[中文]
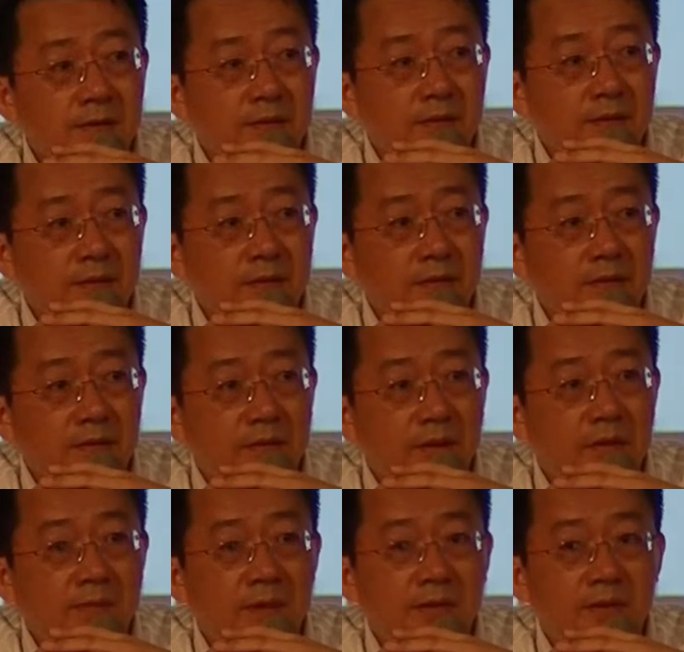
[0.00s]
的时候，
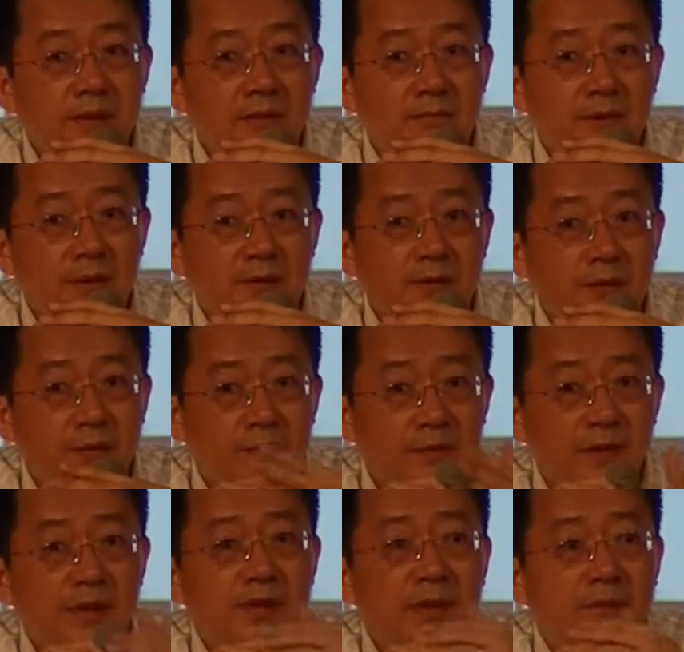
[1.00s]
特别是在民政，我
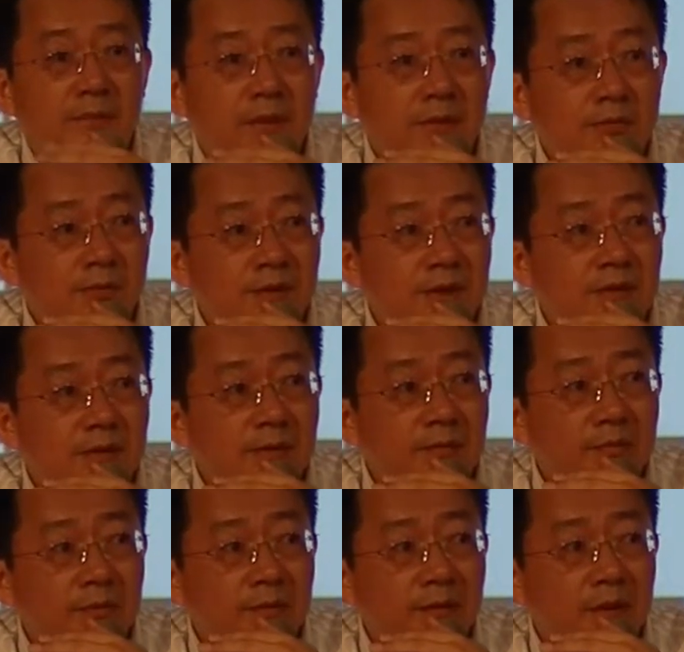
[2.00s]
们这场民主宪政
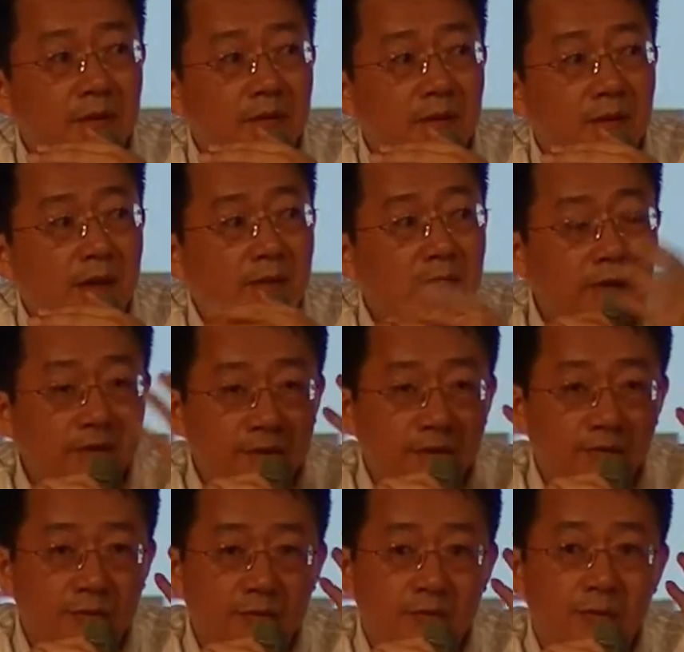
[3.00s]
的部分，它到
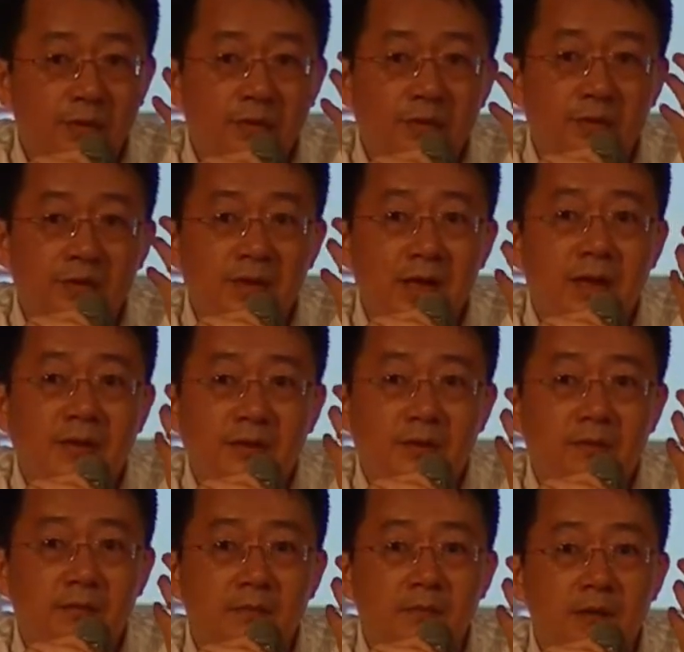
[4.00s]
底所追求的价
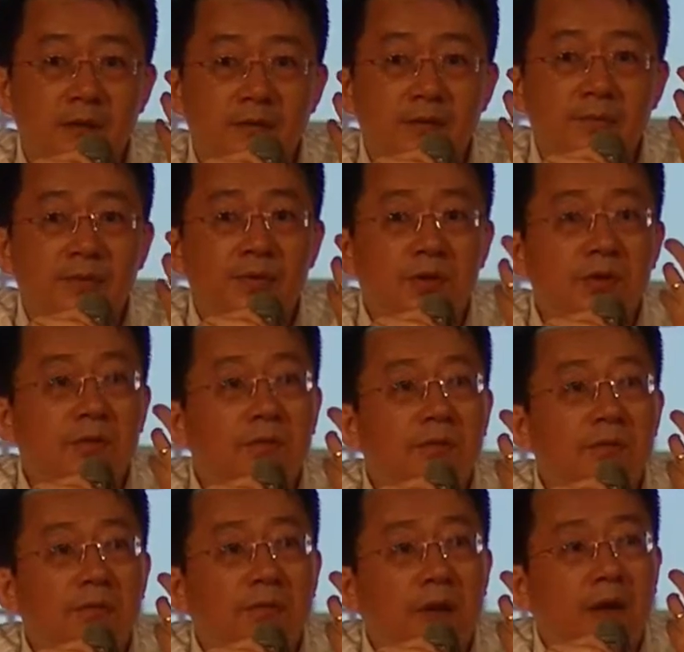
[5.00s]
是是不是
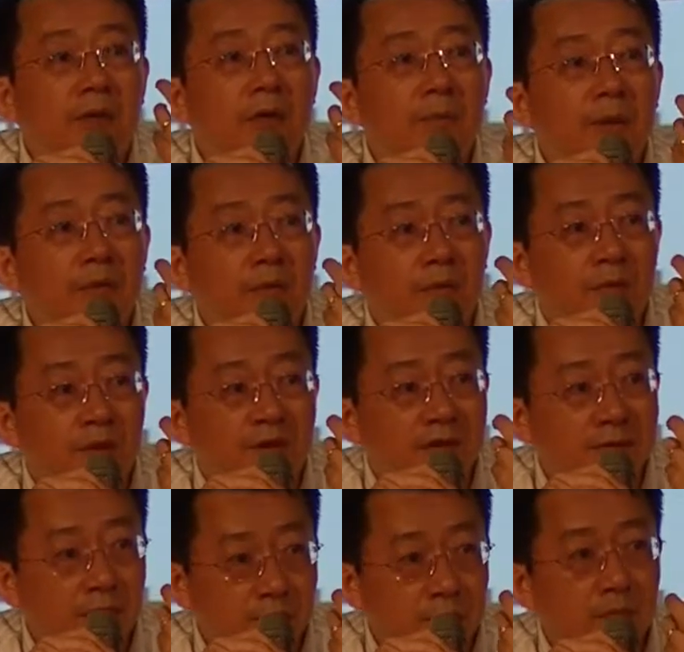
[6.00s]
能够被我们
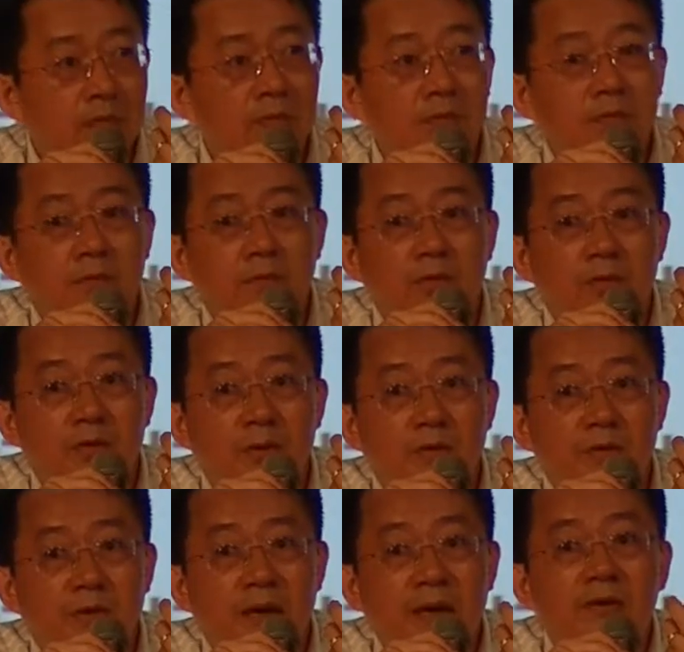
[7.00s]
接受，或是
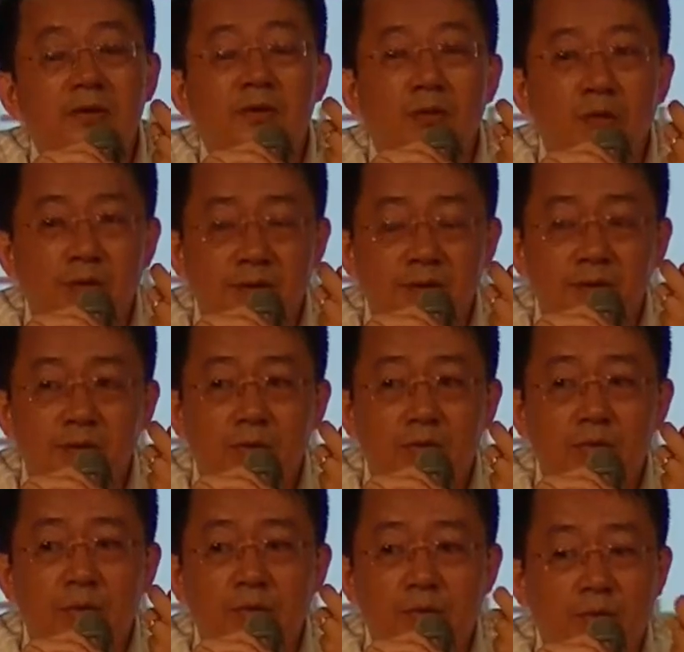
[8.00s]
不是他是或者是说
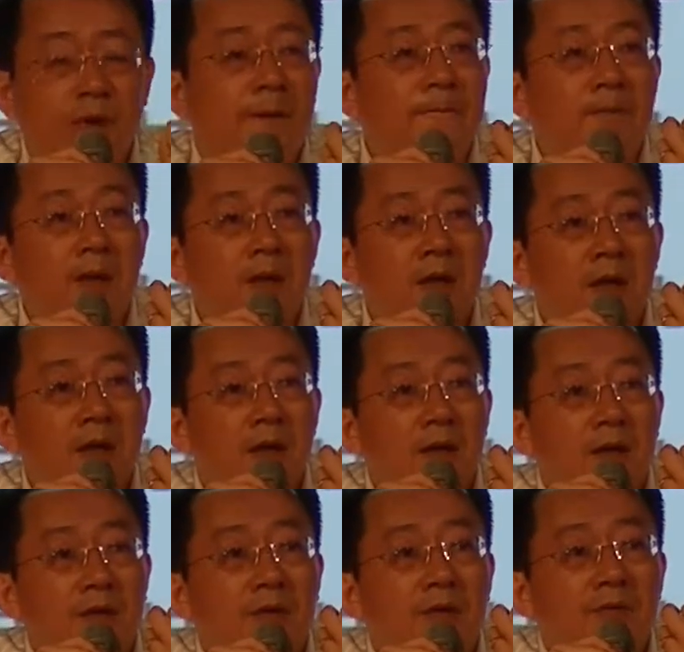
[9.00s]
对不对？
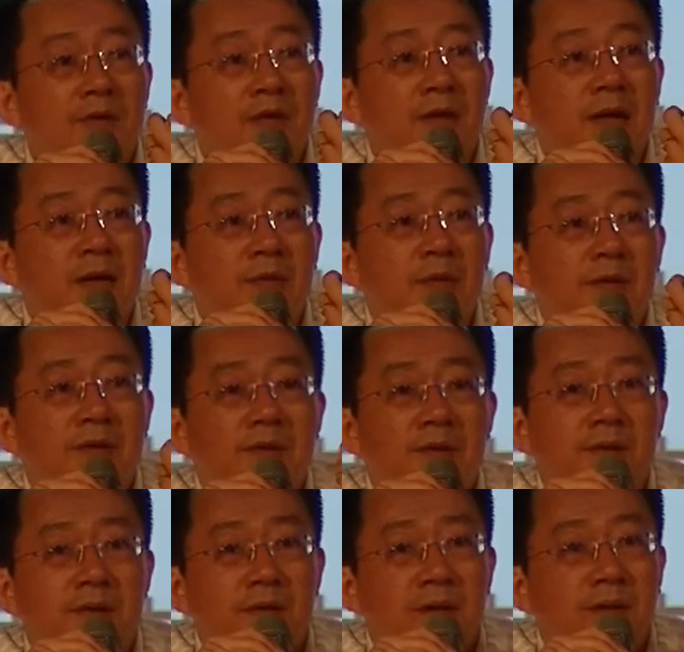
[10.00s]
那同时他也会引
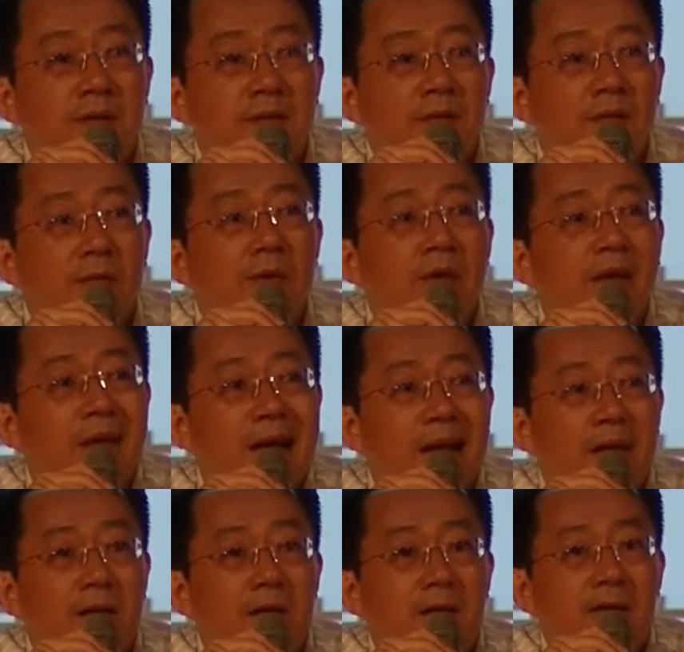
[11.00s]
申到未
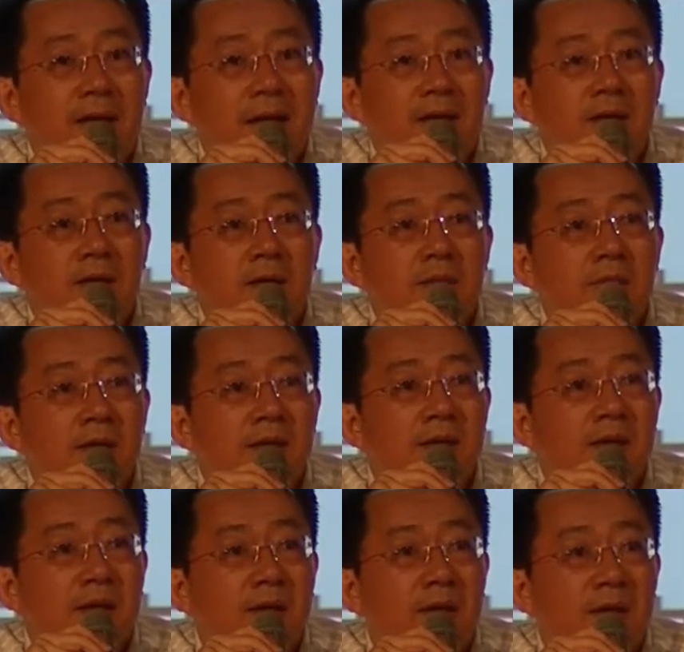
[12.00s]
来，假设民
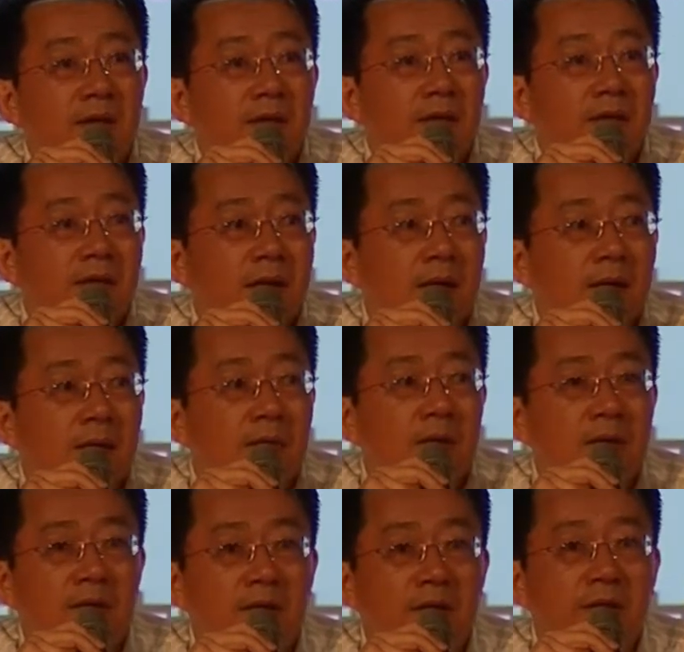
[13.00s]
进党可以在二不
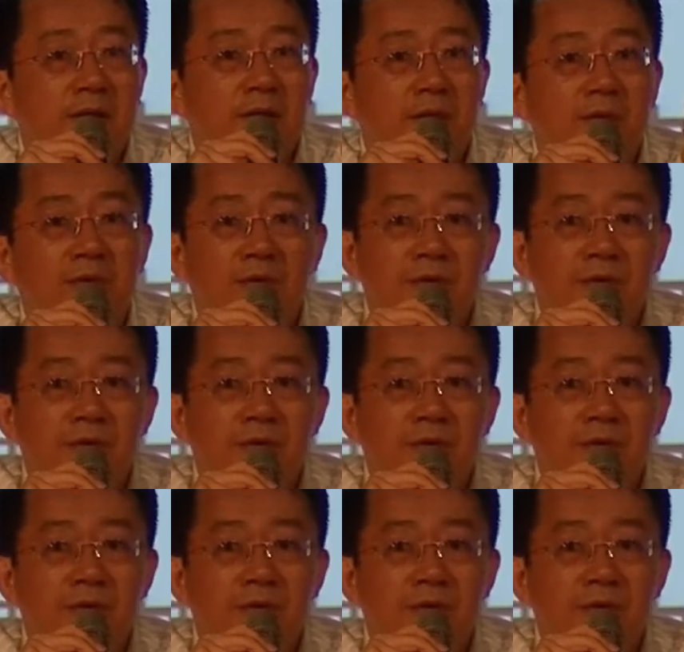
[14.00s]
二零一六或